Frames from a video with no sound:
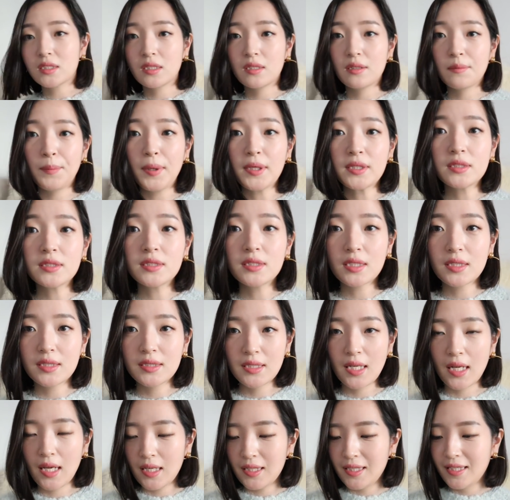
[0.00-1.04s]
이제
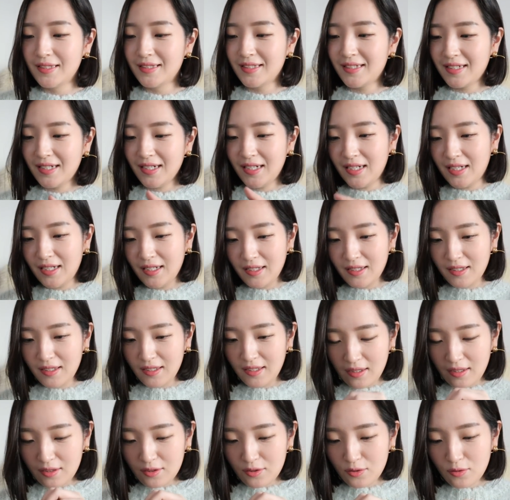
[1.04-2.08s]
팩트체크를 해야 되니까
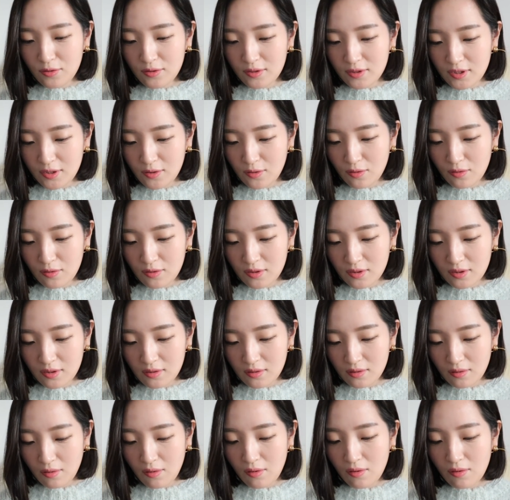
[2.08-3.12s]
저는
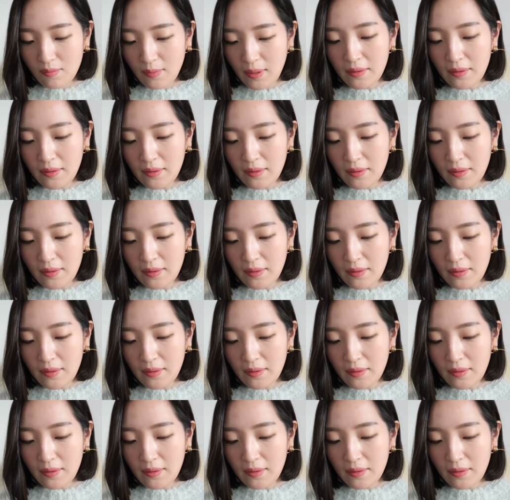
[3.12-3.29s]
이거를 어